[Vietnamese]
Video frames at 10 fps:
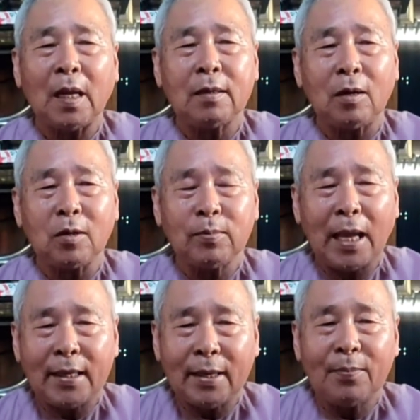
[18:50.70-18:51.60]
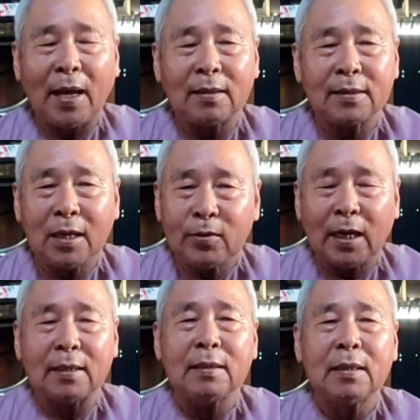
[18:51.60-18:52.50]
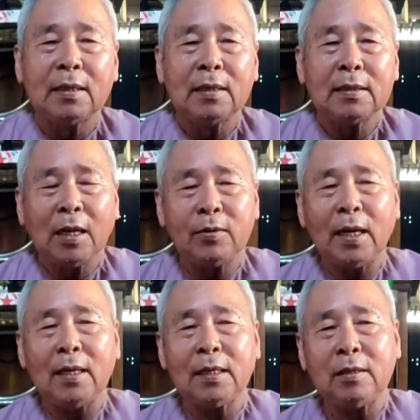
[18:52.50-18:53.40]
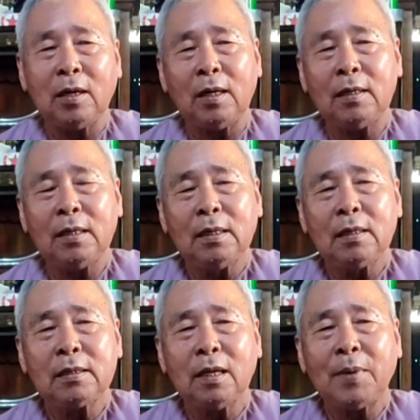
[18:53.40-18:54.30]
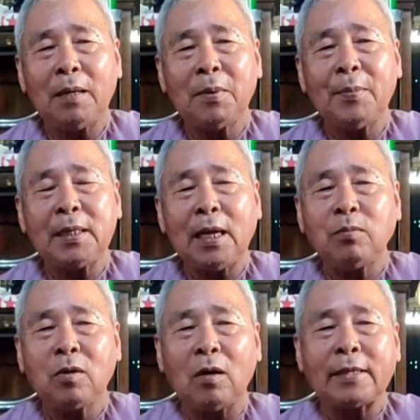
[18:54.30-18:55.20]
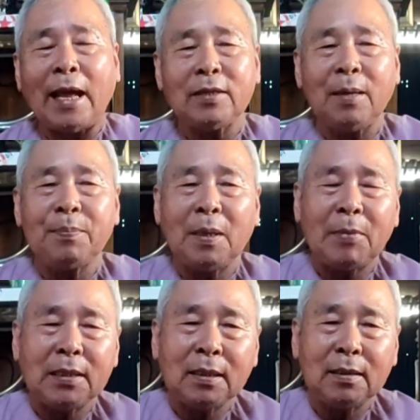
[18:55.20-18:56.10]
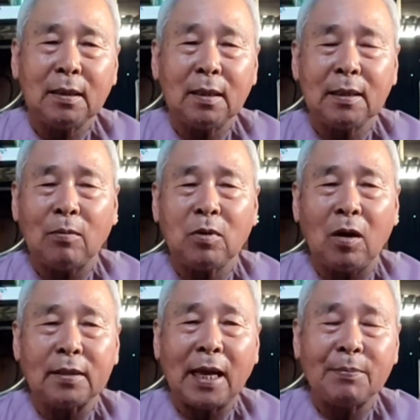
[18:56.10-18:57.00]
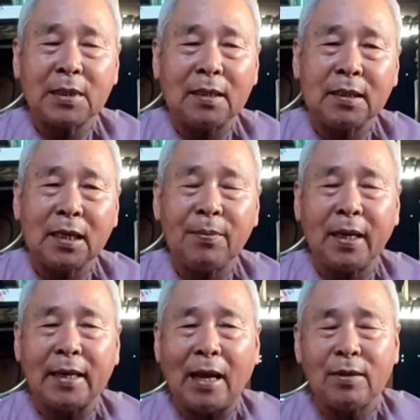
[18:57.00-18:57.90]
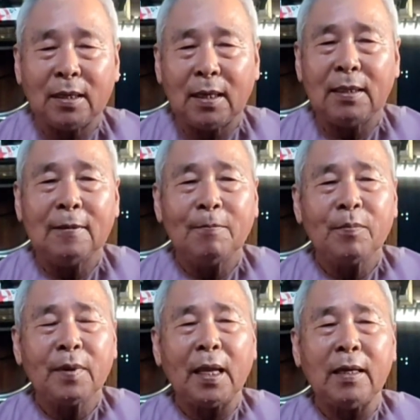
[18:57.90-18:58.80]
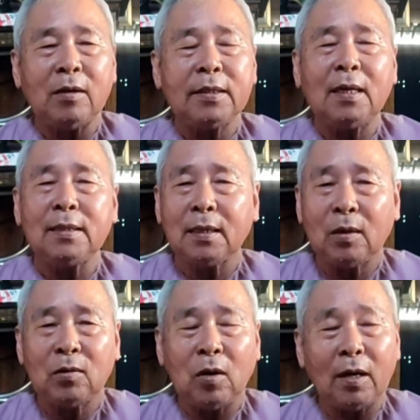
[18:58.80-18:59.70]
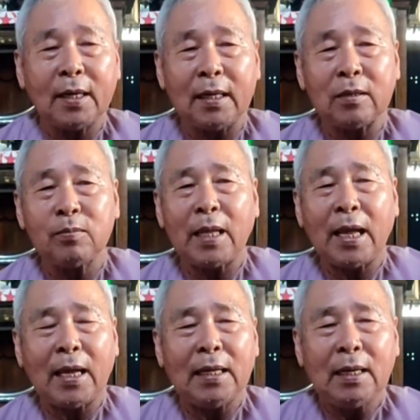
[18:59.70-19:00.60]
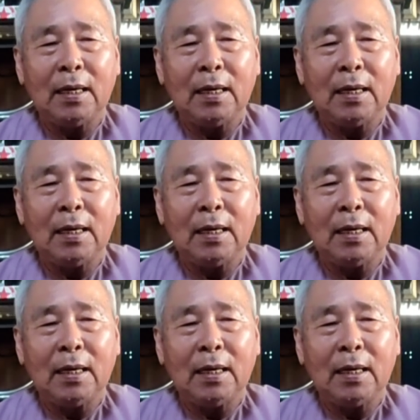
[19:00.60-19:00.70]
đó, rồi chúng ta niệm phật tiêu trừ tiêu trừ thì nó chứ không phải mà mình không còn tạo nghiệp ma, ma trước nữa không còn tham sân si phiền não nữa thì nó trừ dứt luôn còn cái này chúng ta